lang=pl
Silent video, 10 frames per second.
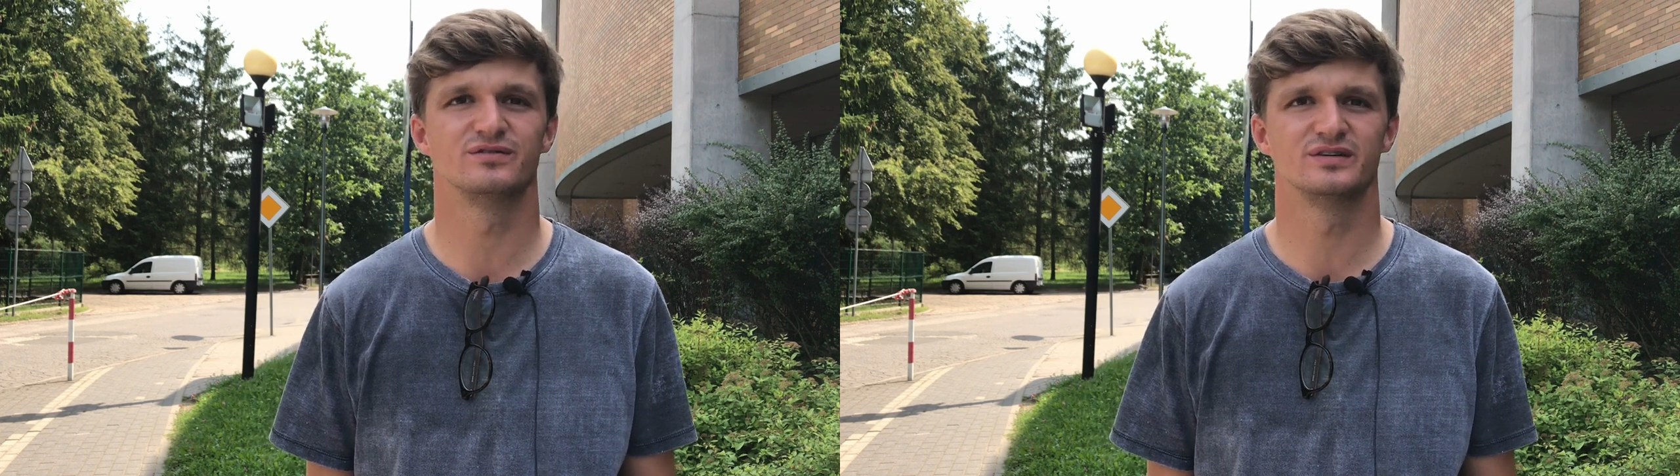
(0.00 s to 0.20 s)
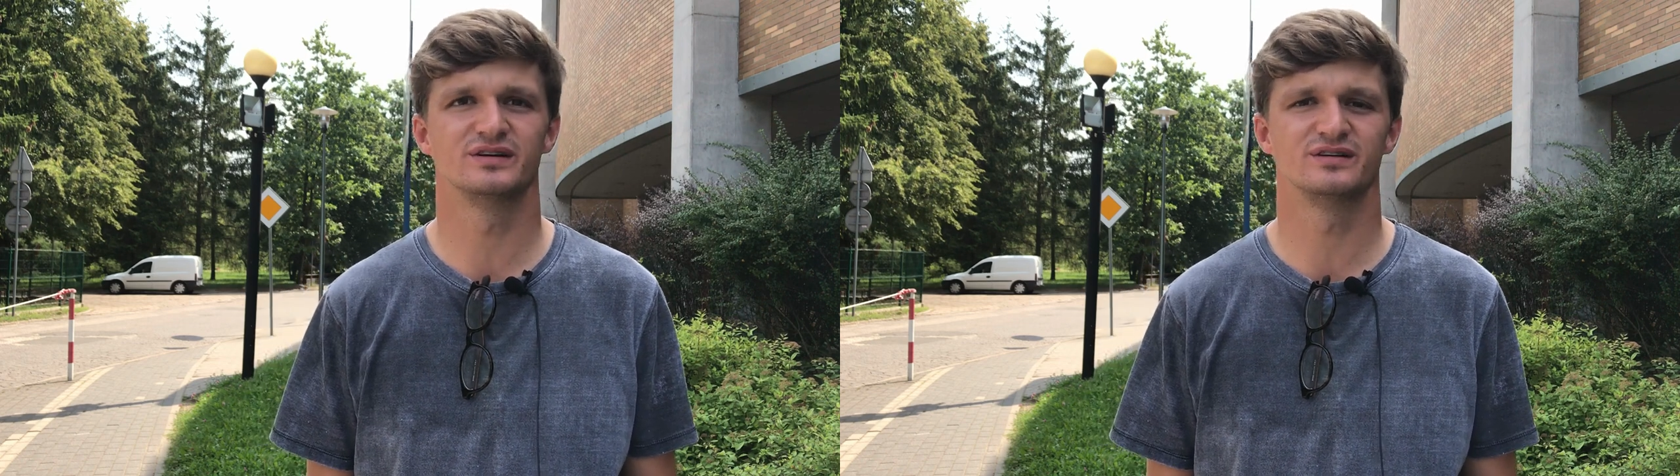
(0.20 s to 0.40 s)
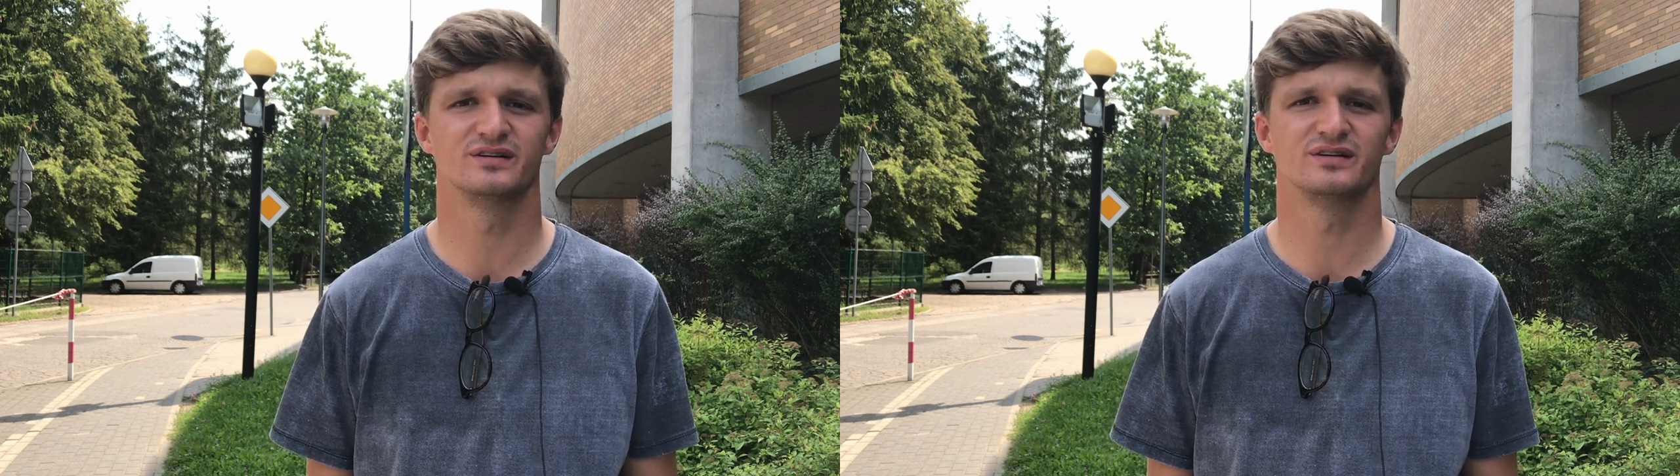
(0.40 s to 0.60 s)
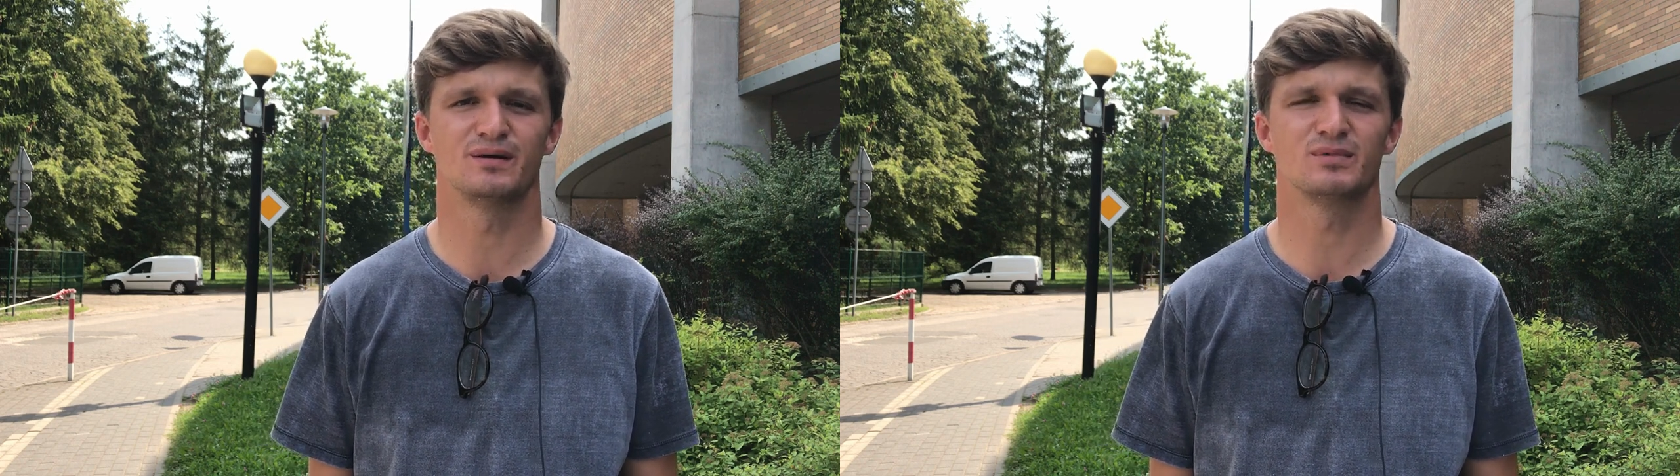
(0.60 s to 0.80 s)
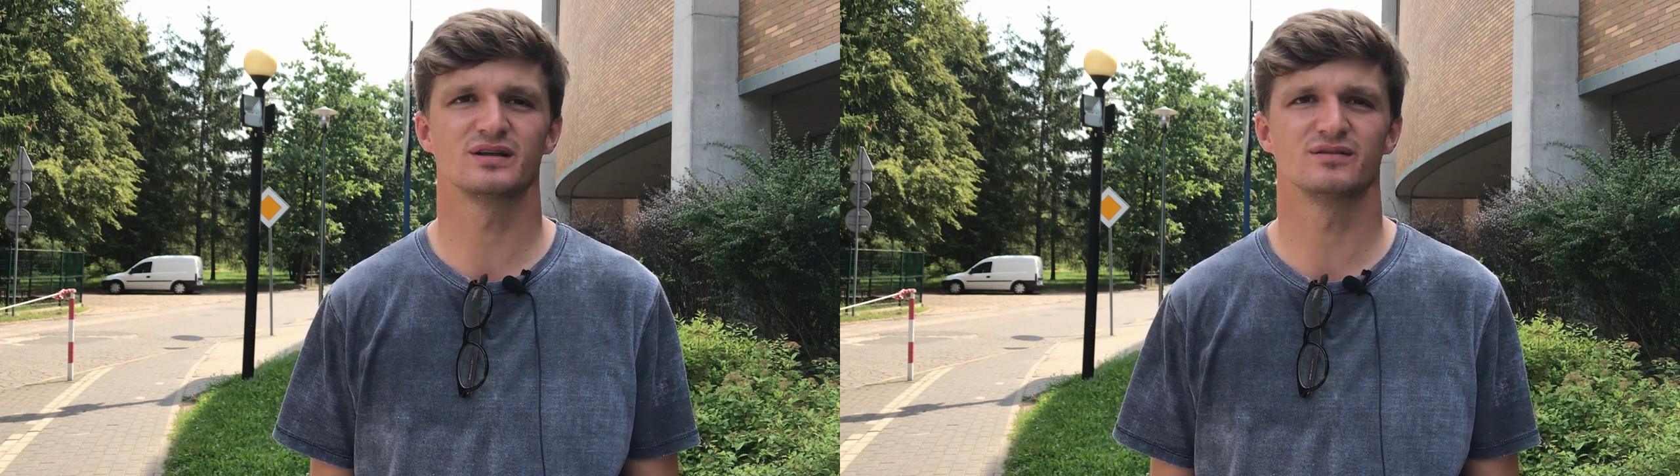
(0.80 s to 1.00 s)
w
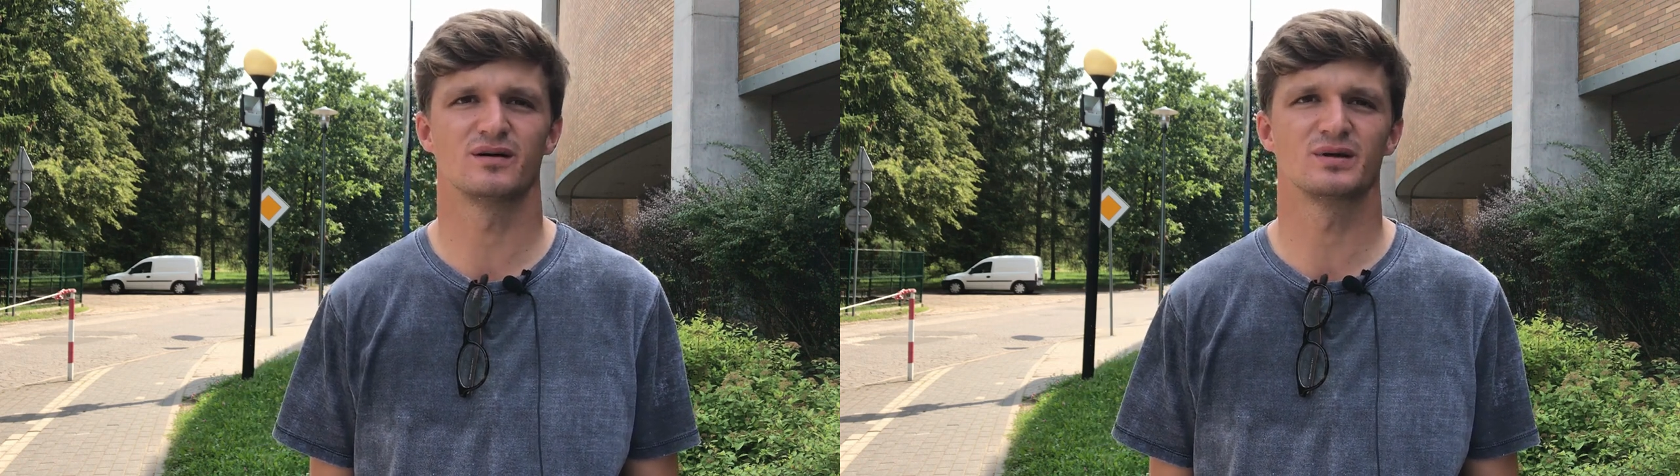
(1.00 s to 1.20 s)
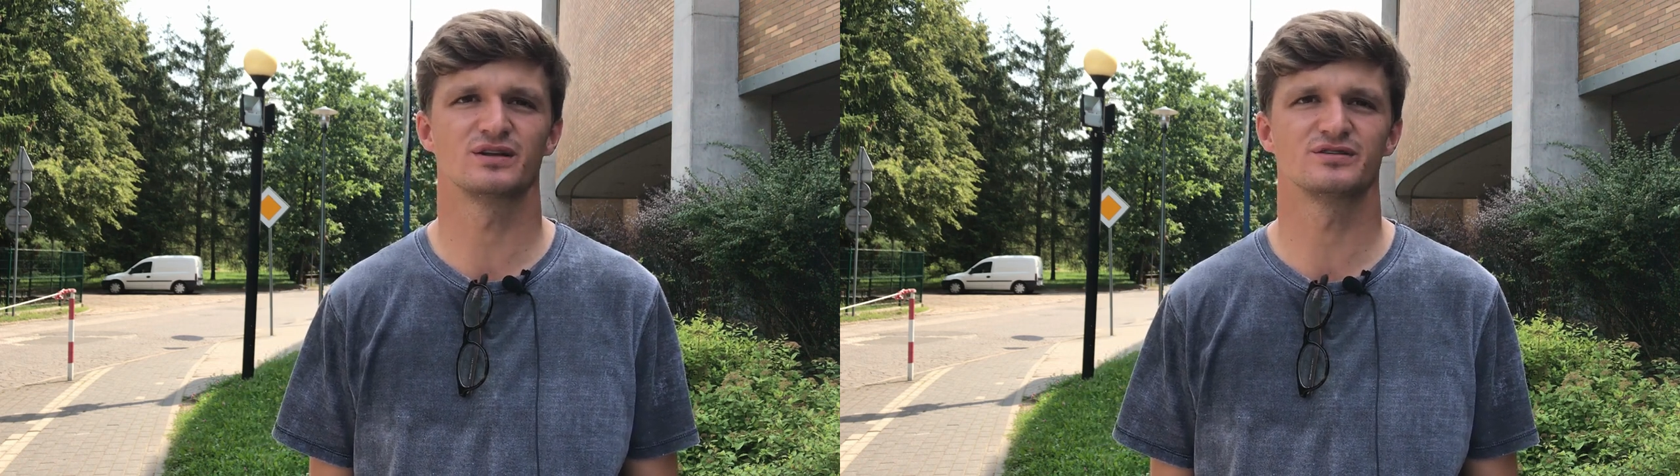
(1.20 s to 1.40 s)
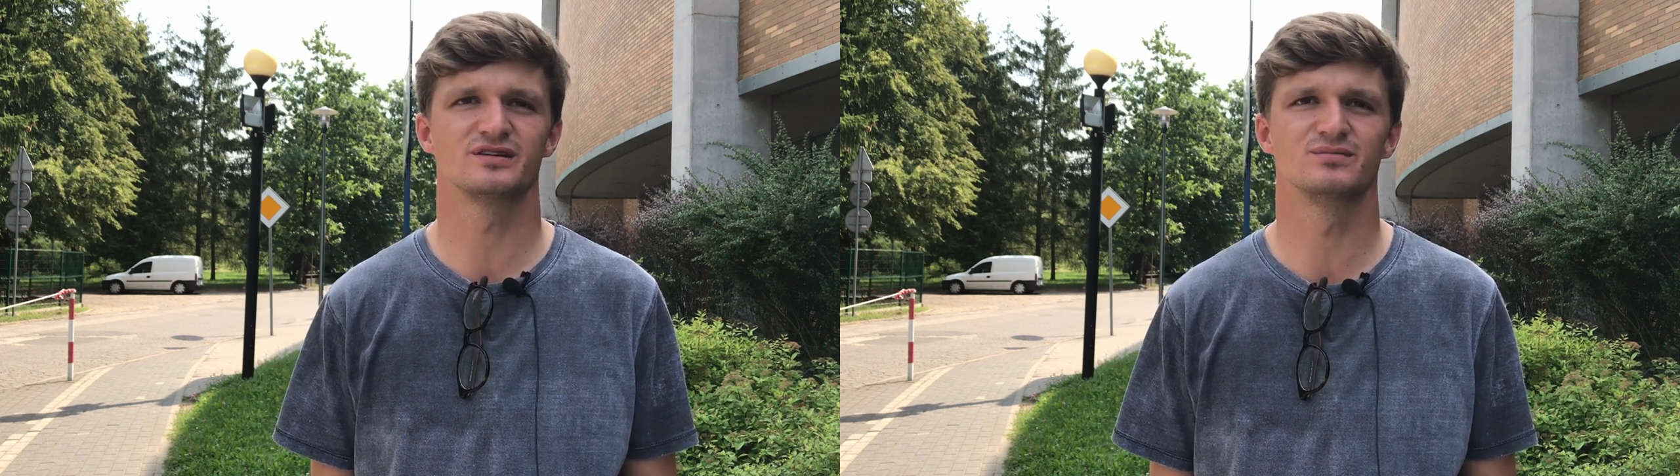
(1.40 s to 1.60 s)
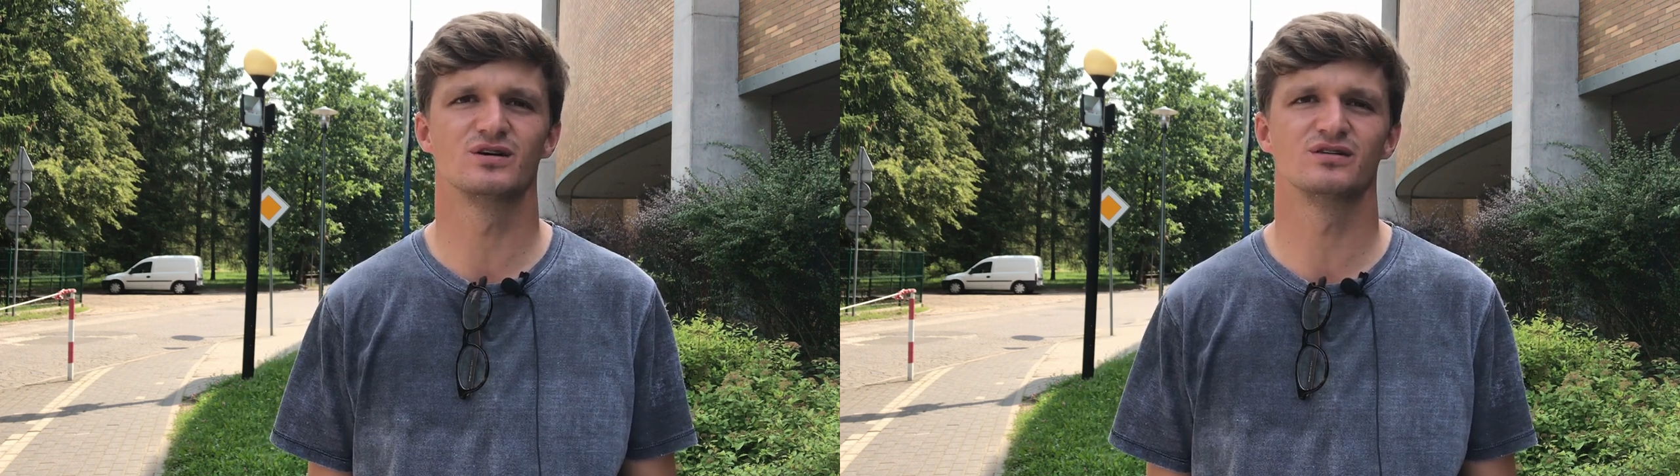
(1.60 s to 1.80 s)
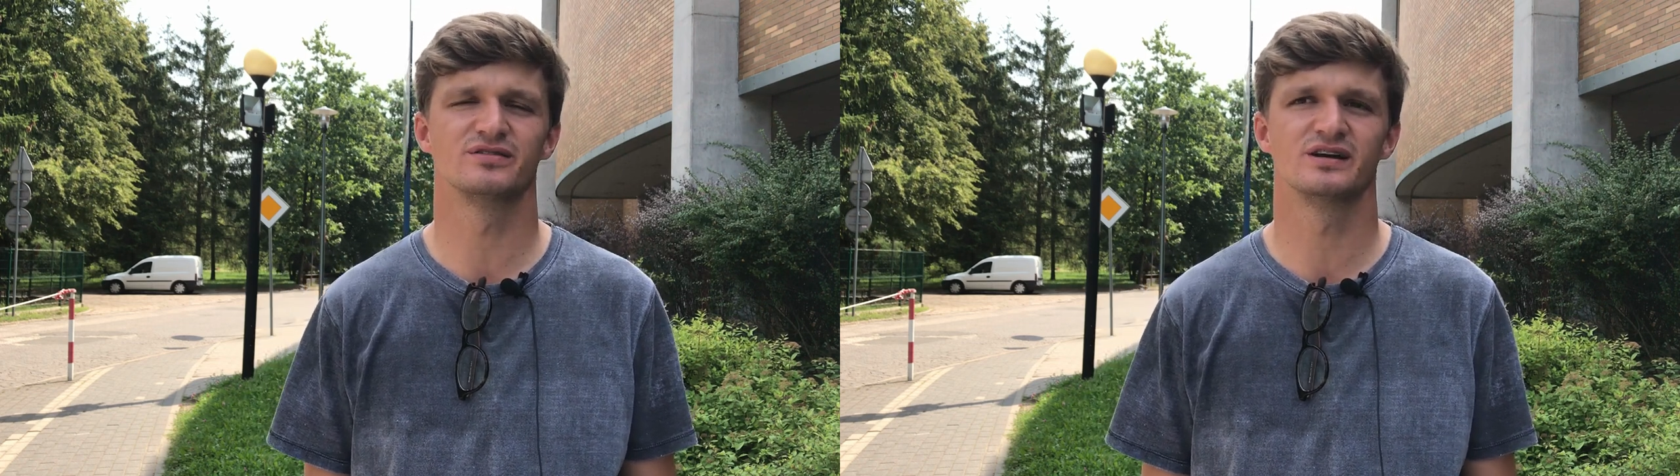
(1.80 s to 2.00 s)
amatorskim
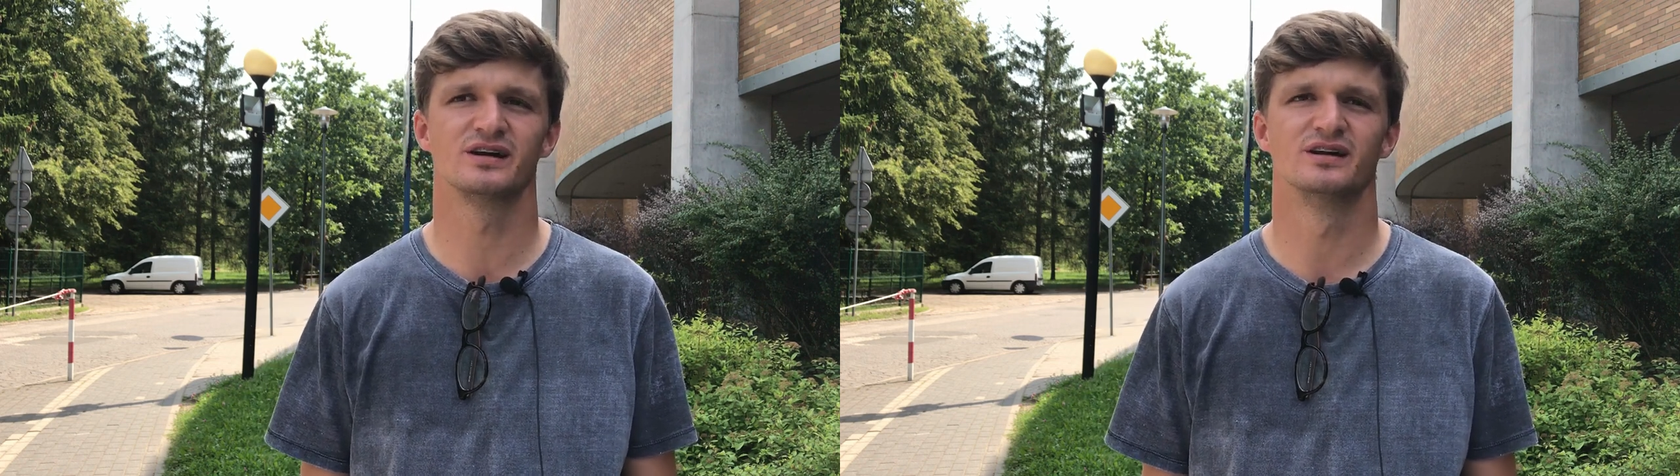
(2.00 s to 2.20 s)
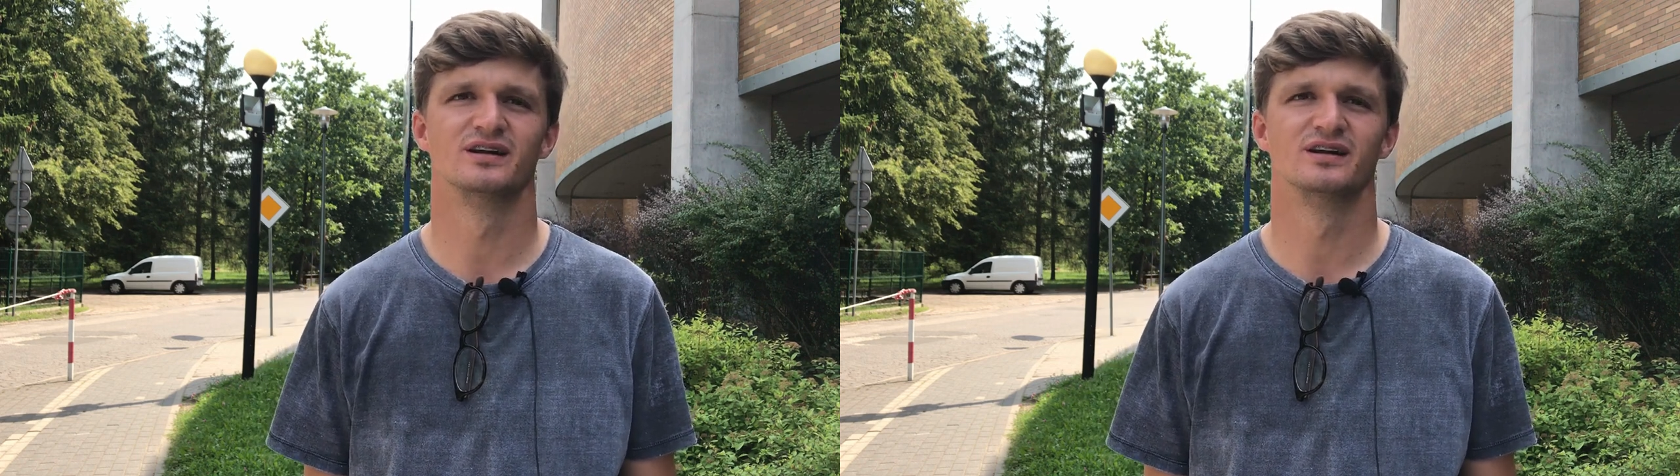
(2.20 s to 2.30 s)
golfie.